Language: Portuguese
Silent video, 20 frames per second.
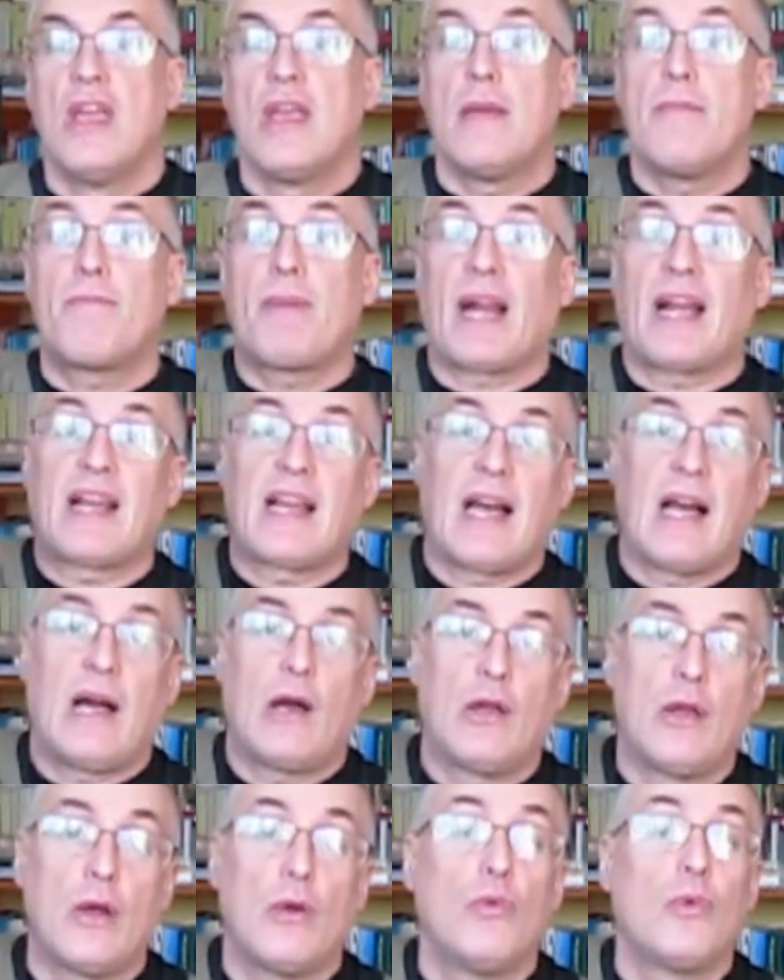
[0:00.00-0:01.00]
E para cá,
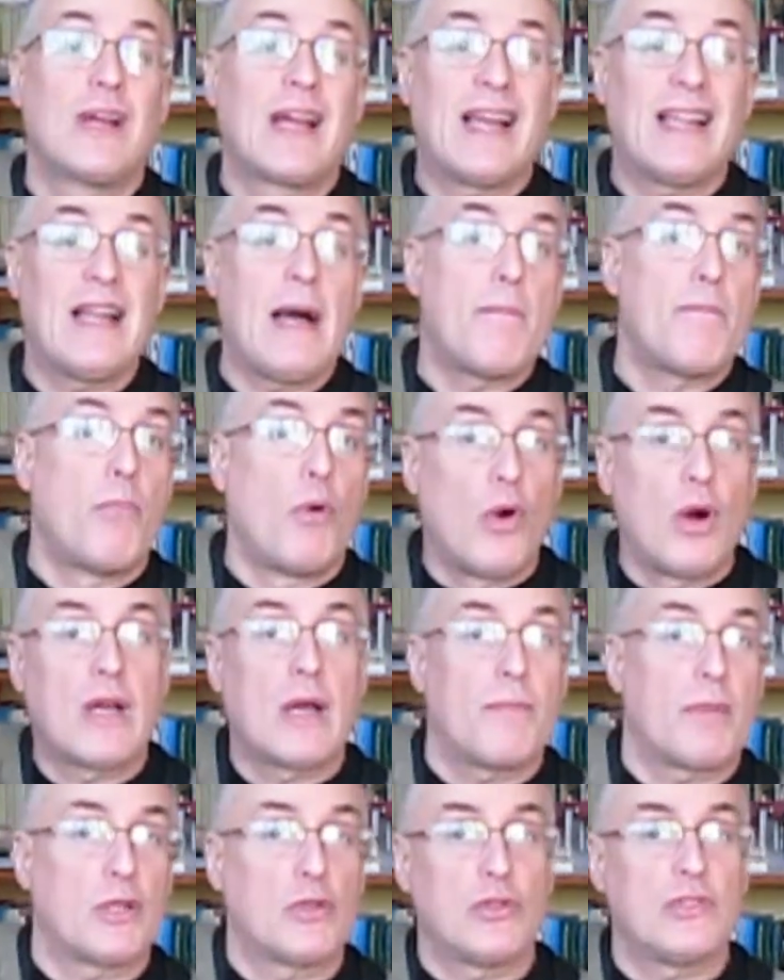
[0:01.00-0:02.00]
é um
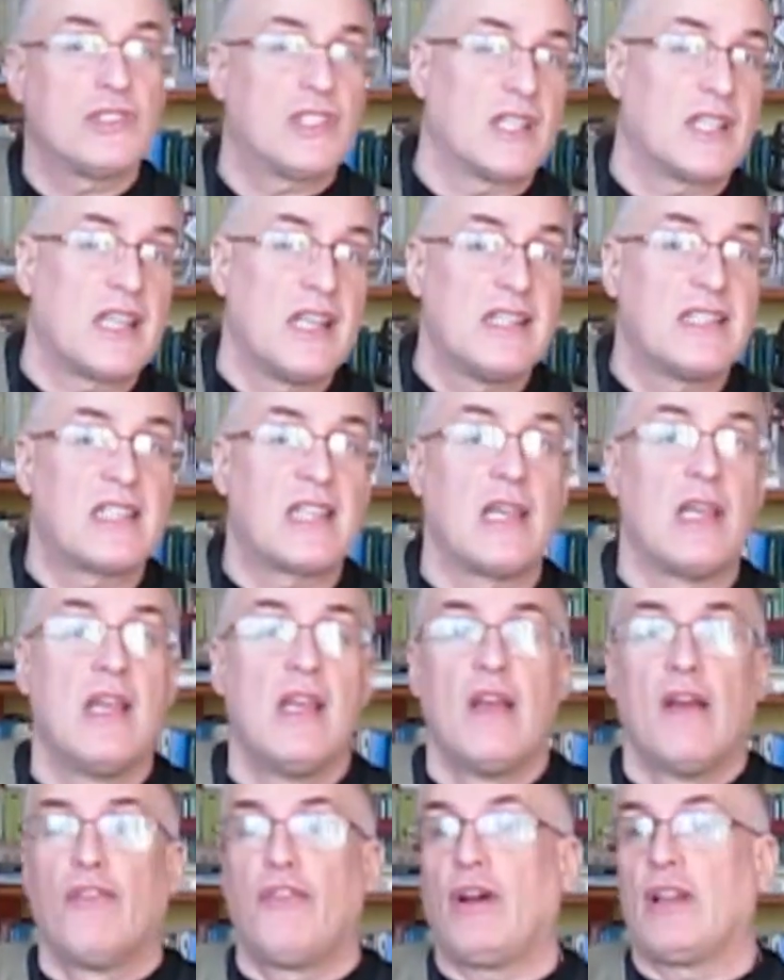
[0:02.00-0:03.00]
cala-boca para todos aqueles que
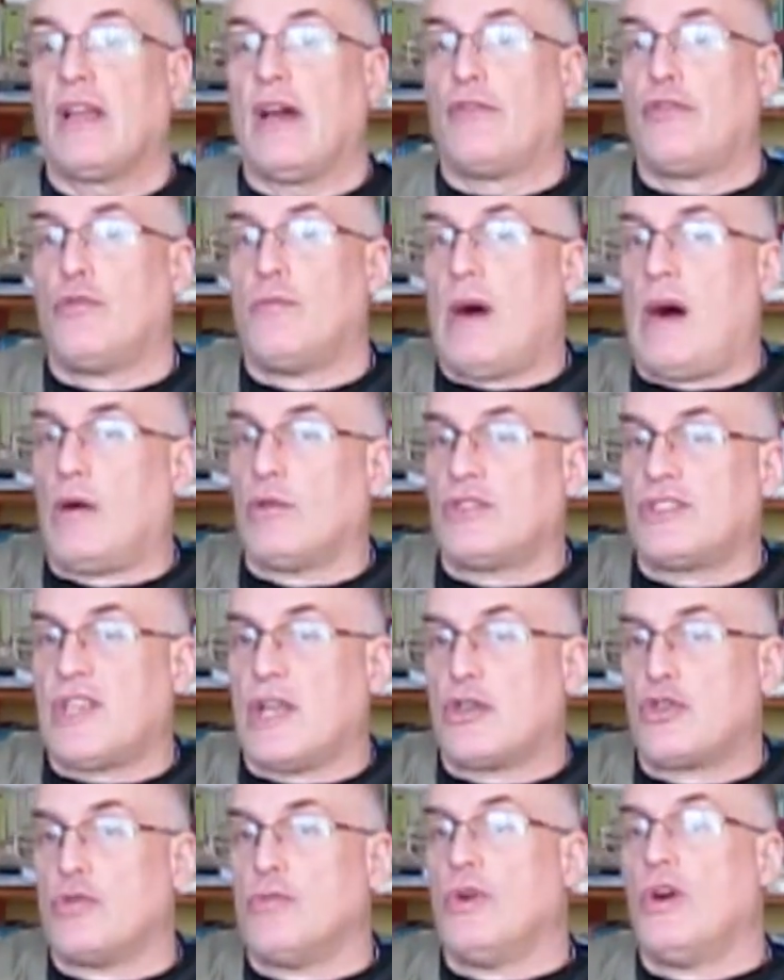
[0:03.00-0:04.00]
falavam mal do
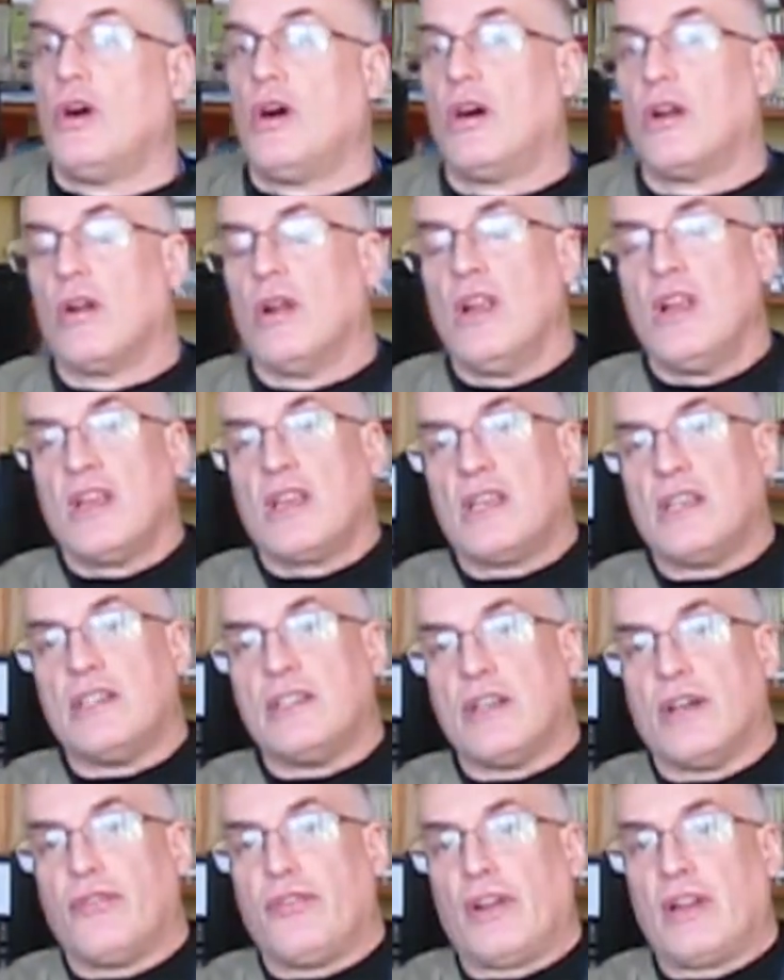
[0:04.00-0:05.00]
Sérgio Moro, que
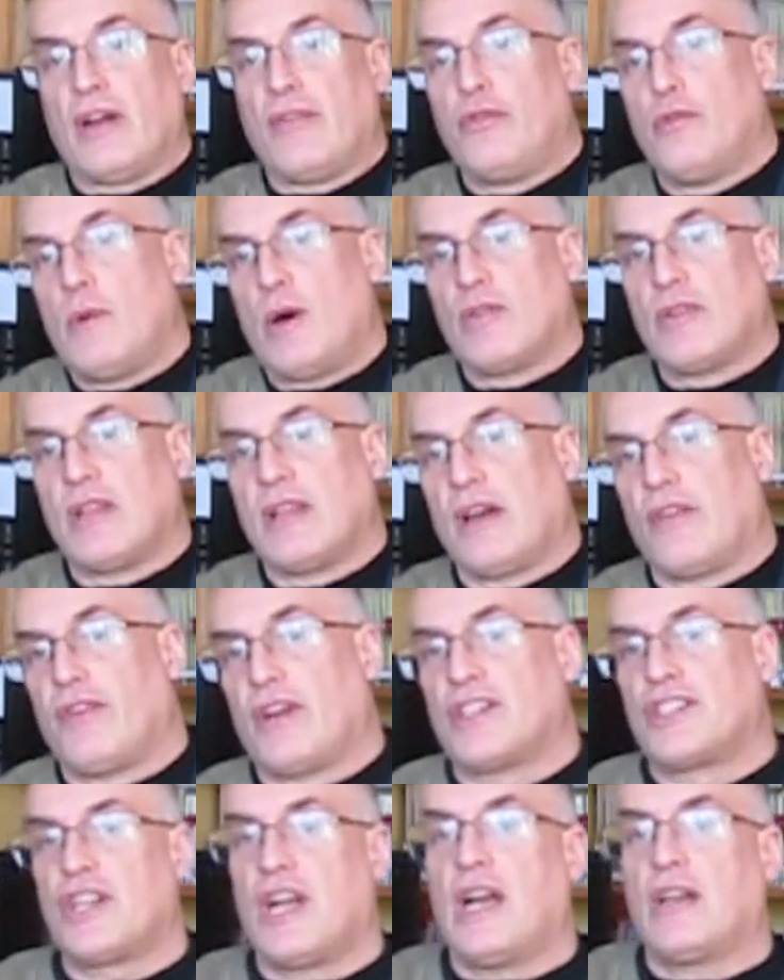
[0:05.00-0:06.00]
falavam mal da
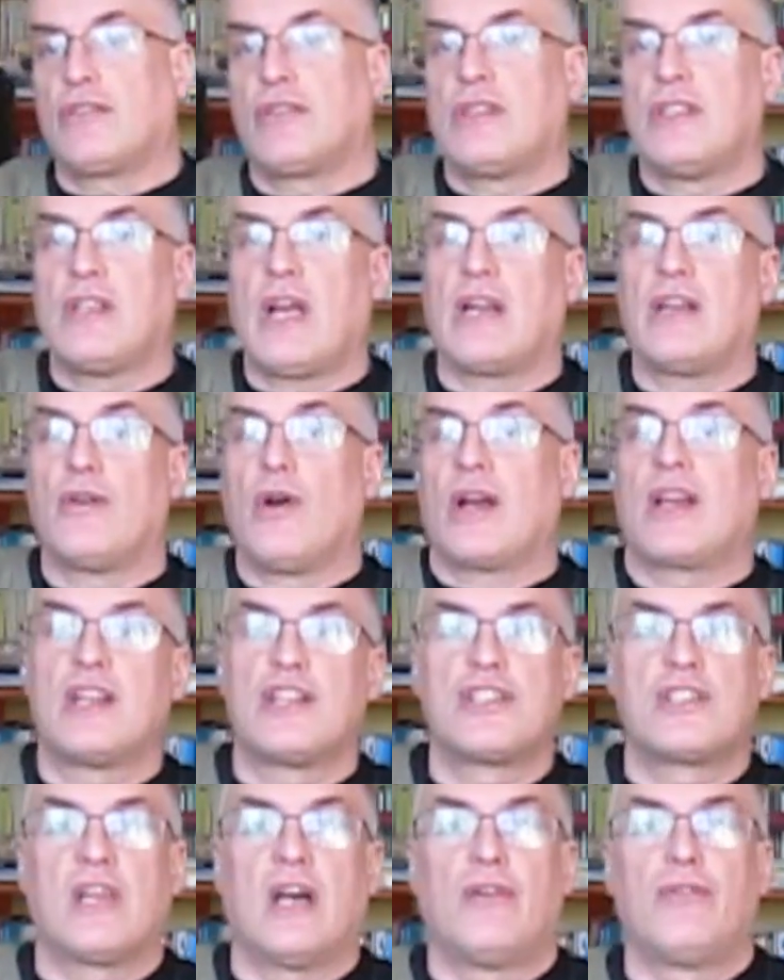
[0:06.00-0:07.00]
Lava Jato, que não
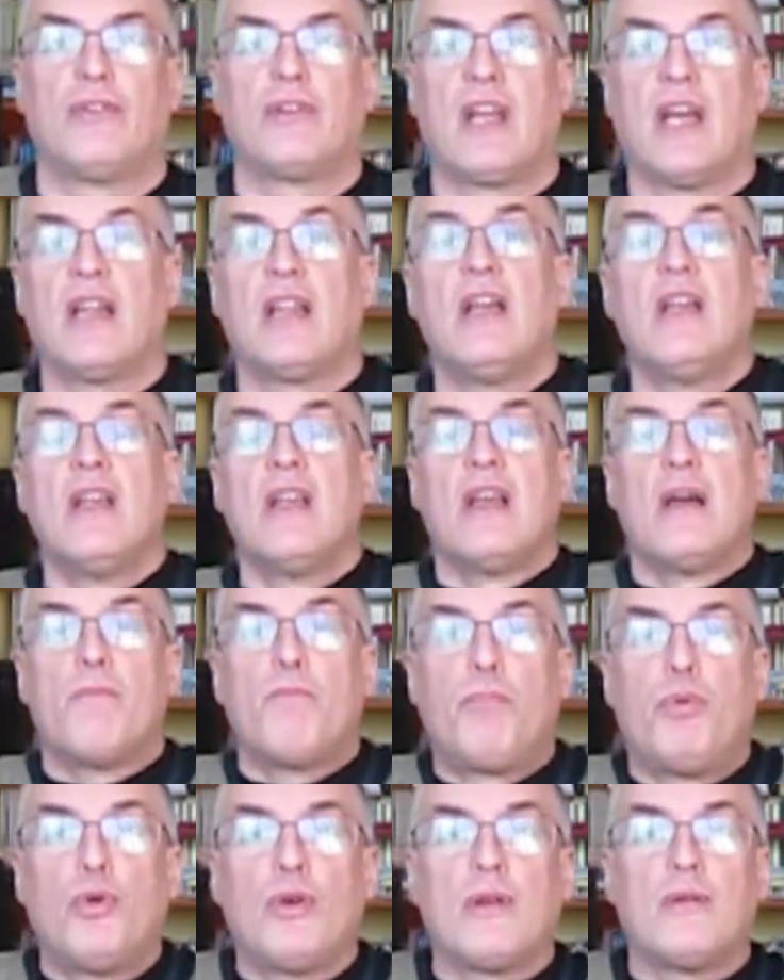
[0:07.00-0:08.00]
acreditavam nela,
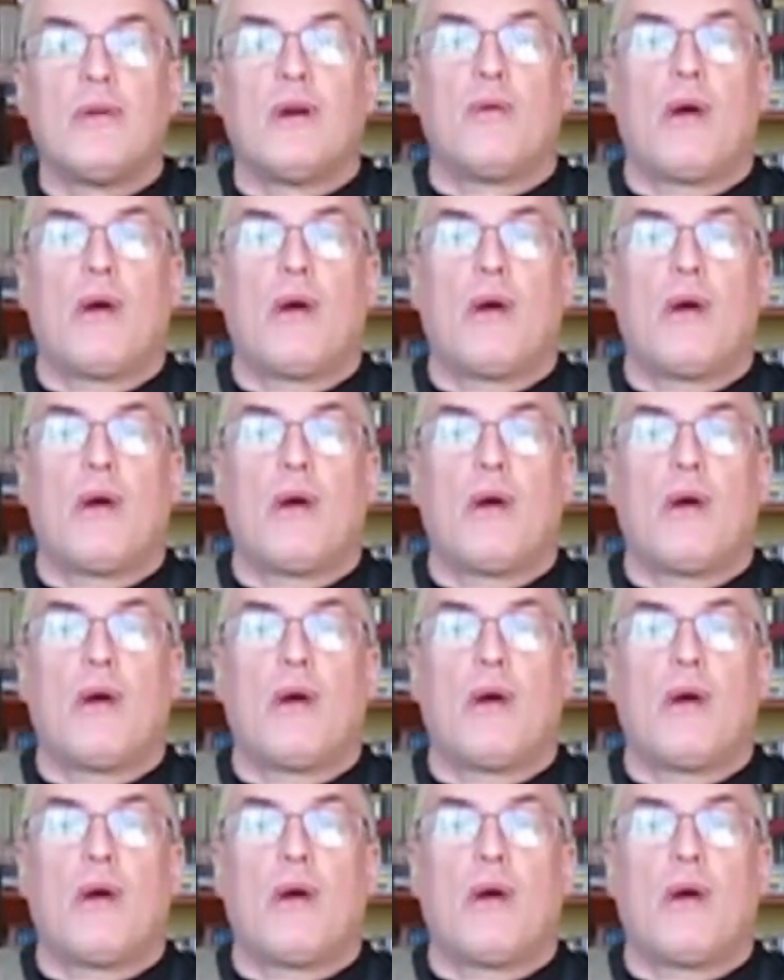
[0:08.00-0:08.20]
por